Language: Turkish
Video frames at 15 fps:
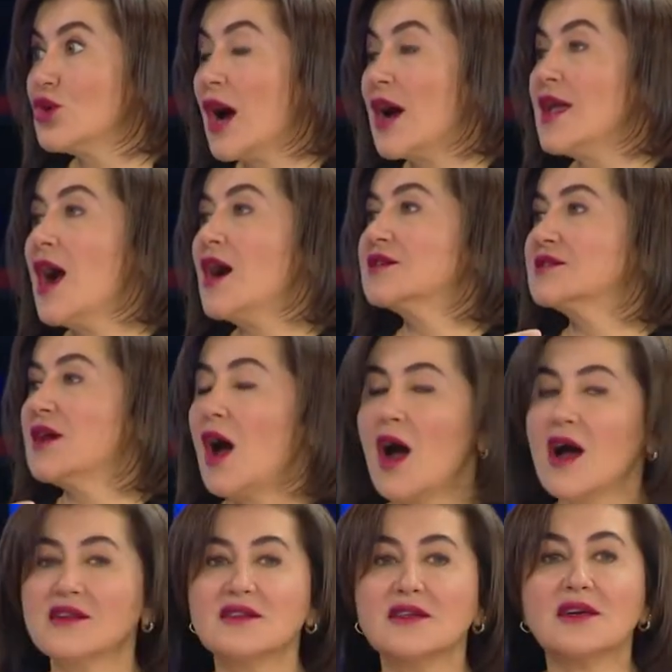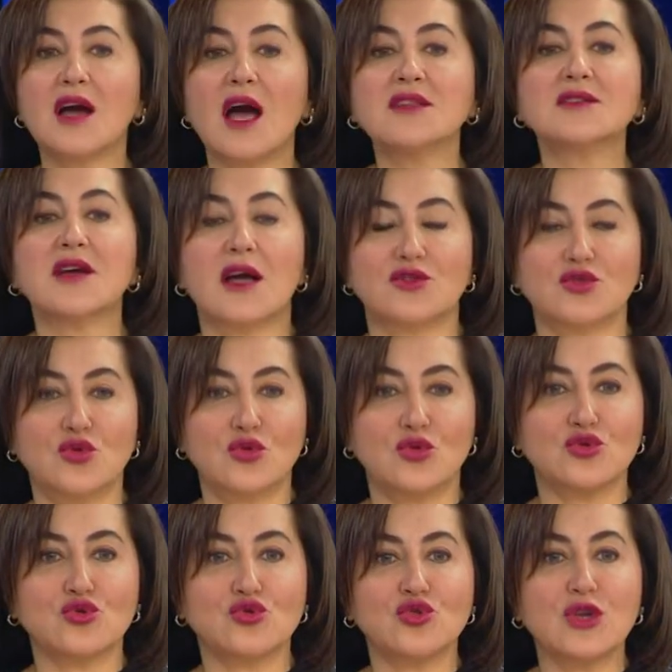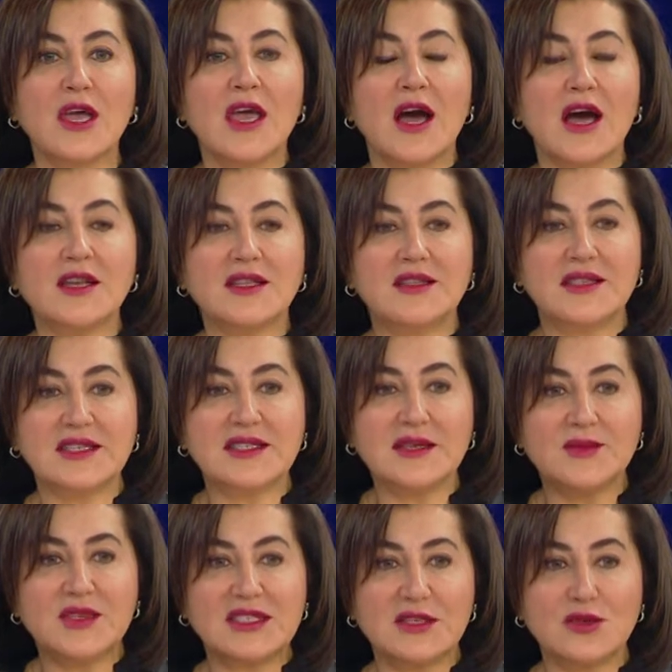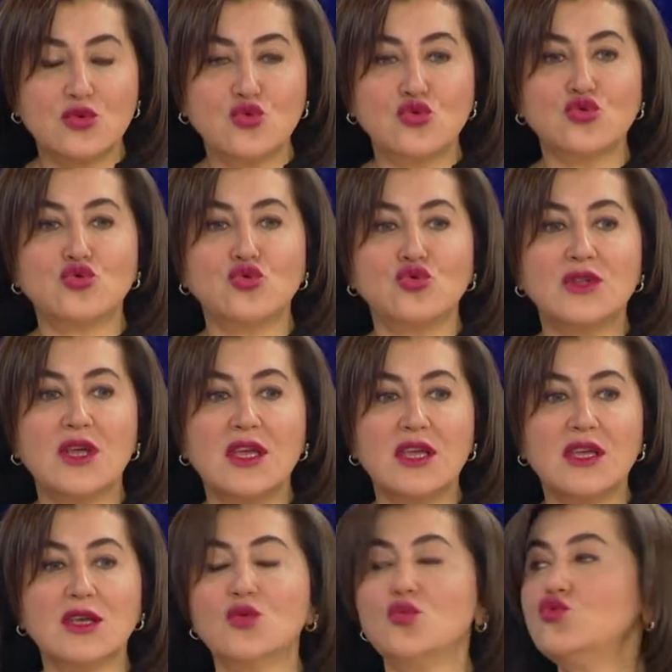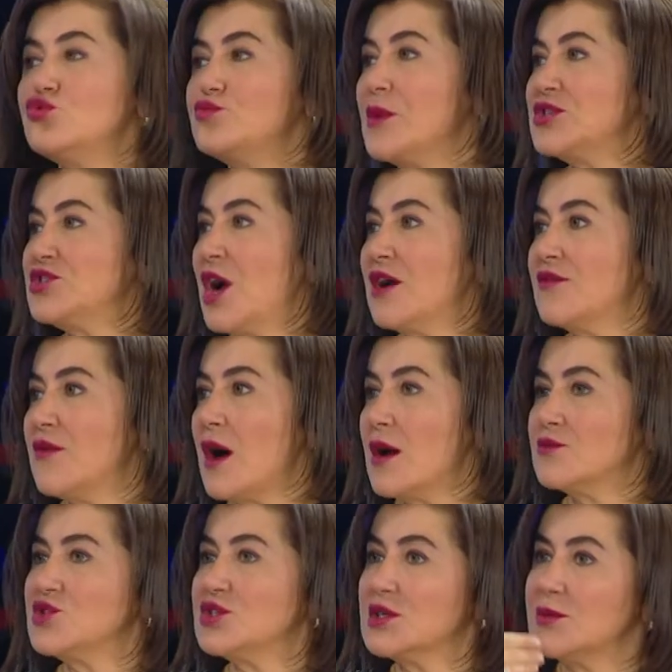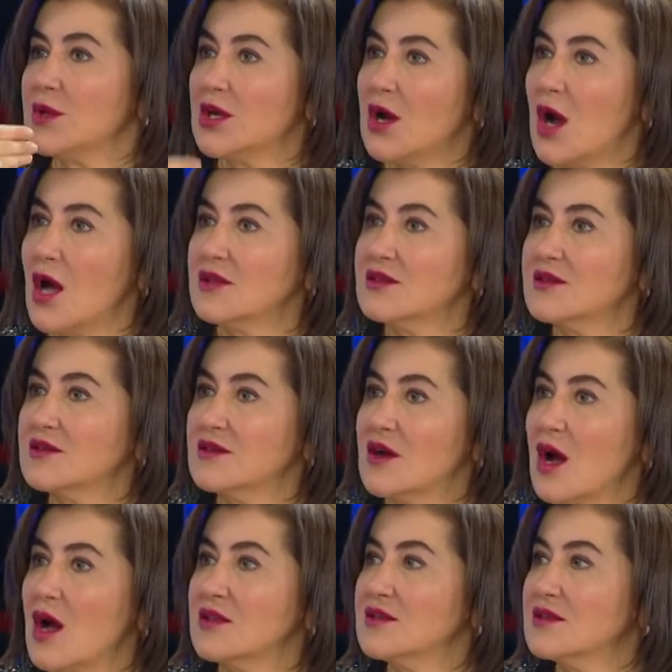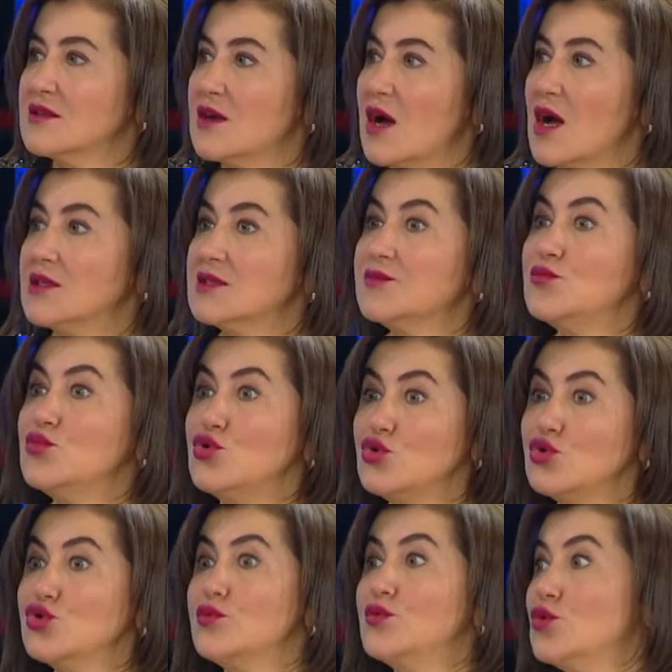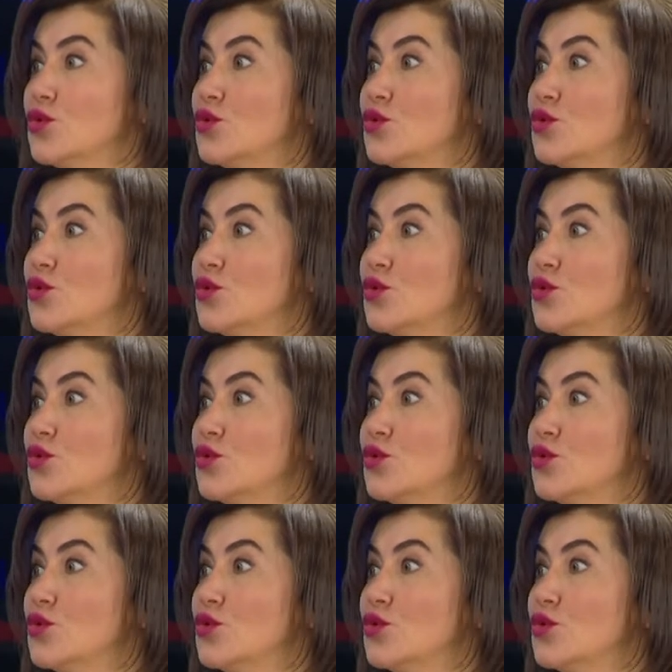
ayakta artık kat kat görüyorsunuz. Hani dizimizin üstünde 2-3 bacak varmış gibi kat kat evet, kat. Engebeli arazi, büyük, büyük.